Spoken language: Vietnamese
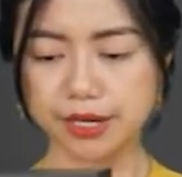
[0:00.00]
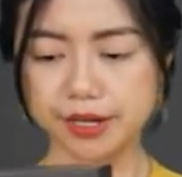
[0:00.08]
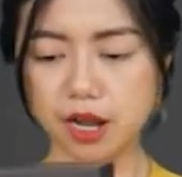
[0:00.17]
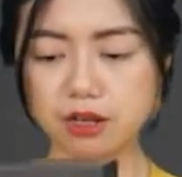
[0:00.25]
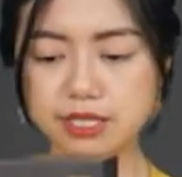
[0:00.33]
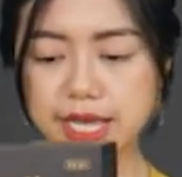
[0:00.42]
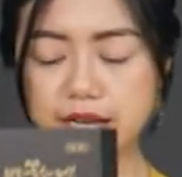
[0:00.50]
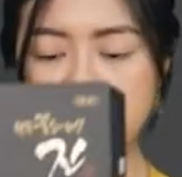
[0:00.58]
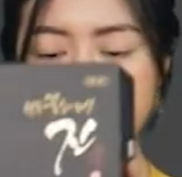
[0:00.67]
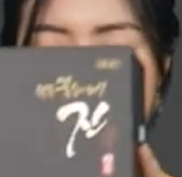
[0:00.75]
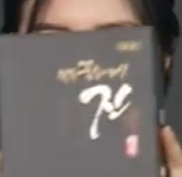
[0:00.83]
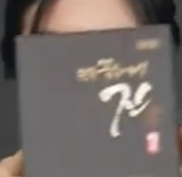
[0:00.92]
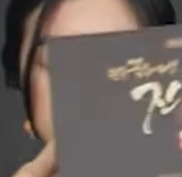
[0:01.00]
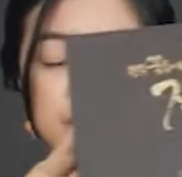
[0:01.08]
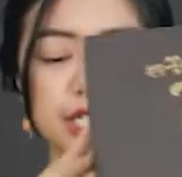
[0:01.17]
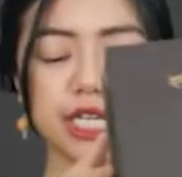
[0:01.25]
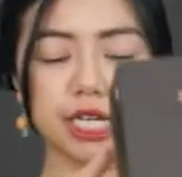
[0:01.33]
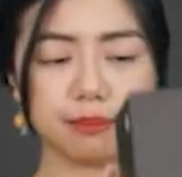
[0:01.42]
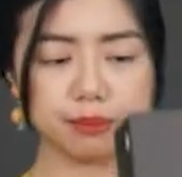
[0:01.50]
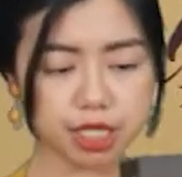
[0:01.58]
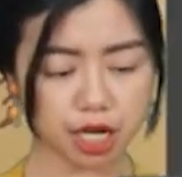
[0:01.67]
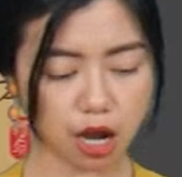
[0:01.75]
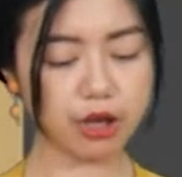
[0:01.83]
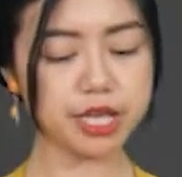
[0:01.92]
nó sẽ có 90
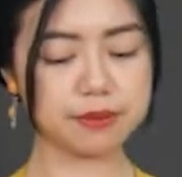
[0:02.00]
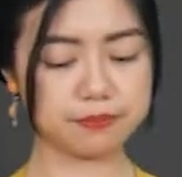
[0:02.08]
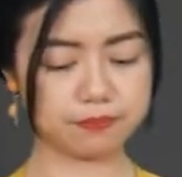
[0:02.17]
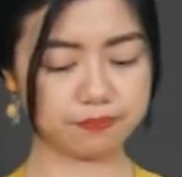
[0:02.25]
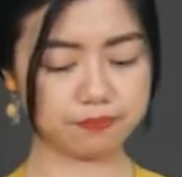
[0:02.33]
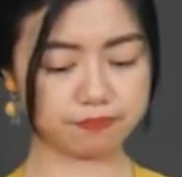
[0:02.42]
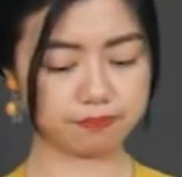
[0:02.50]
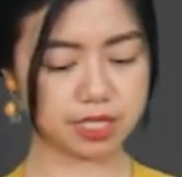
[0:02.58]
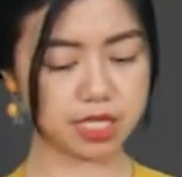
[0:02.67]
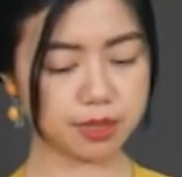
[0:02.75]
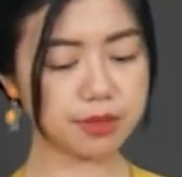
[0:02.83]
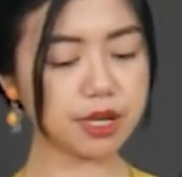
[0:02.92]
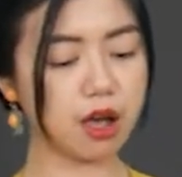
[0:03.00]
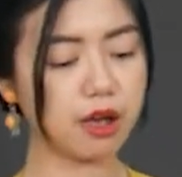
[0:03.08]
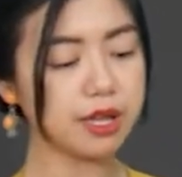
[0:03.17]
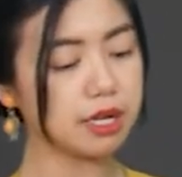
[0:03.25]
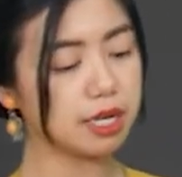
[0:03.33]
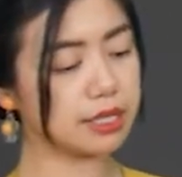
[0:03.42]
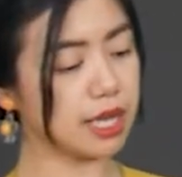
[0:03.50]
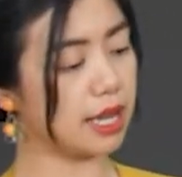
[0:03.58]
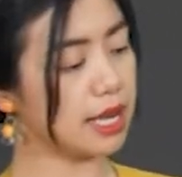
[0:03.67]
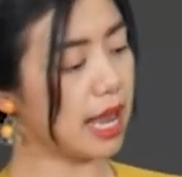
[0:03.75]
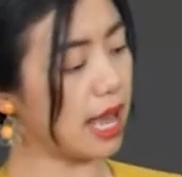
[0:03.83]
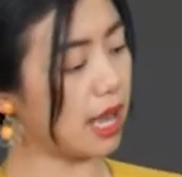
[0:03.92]
gói 90 gói như thấy
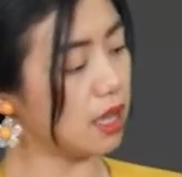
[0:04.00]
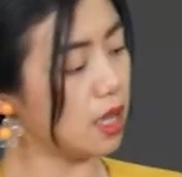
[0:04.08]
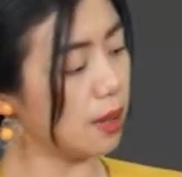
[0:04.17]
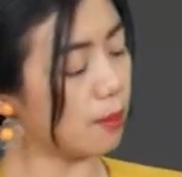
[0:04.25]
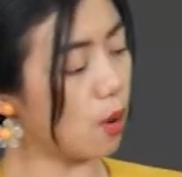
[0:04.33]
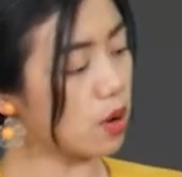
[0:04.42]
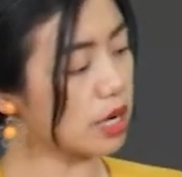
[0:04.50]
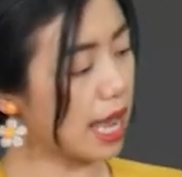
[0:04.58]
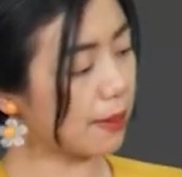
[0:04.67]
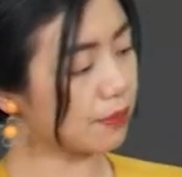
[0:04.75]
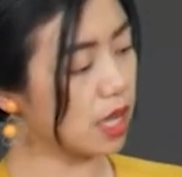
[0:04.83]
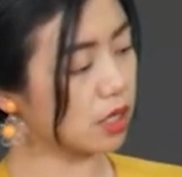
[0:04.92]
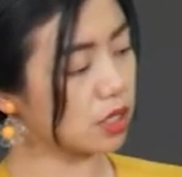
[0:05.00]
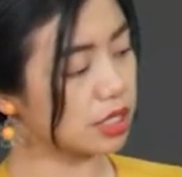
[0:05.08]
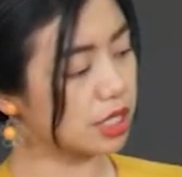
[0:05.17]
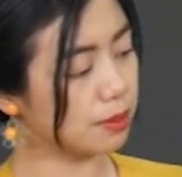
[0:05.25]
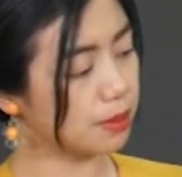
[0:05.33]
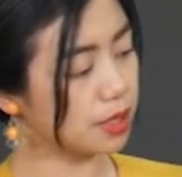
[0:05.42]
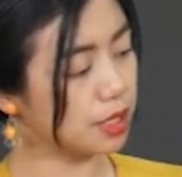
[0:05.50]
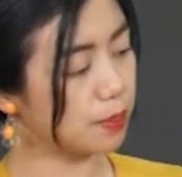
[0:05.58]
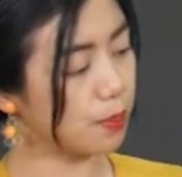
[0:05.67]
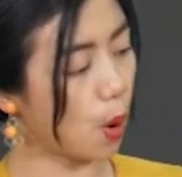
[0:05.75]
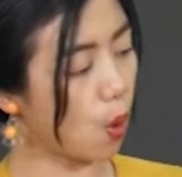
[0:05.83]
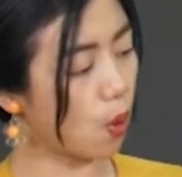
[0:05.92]
là 4 gram nhân cho 90
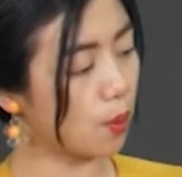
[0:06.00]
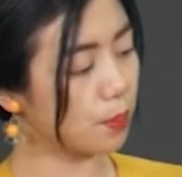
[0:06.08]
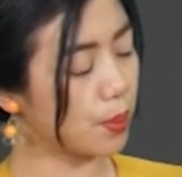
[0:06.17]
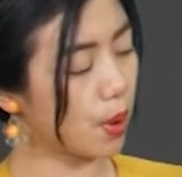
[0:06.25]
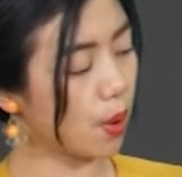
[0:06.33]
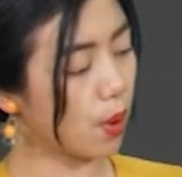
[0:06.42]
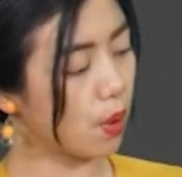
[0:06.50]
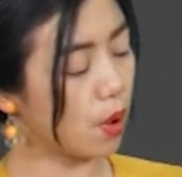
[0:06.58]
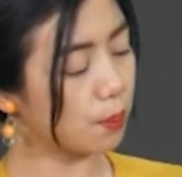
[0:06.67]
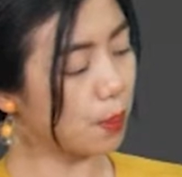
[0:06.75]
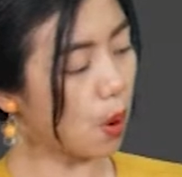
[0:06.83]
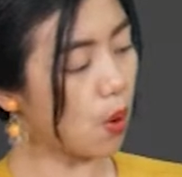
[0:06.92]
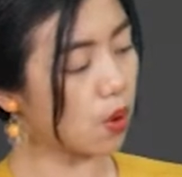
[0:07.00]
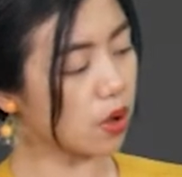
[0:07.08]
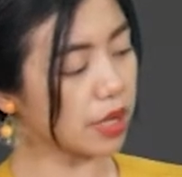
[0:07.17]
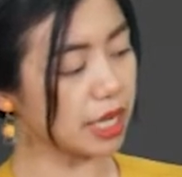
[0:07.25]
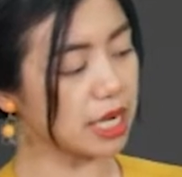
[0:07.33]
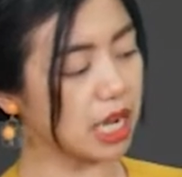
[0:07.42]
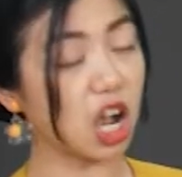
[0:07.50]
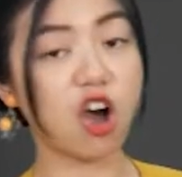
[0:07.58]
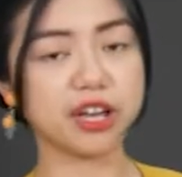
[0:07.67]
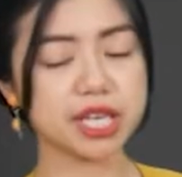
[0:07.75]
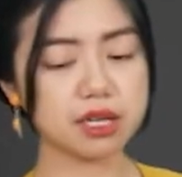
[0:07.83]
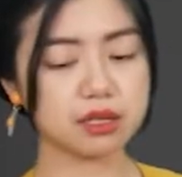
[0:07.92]
thô thô thô có nghĩa là gói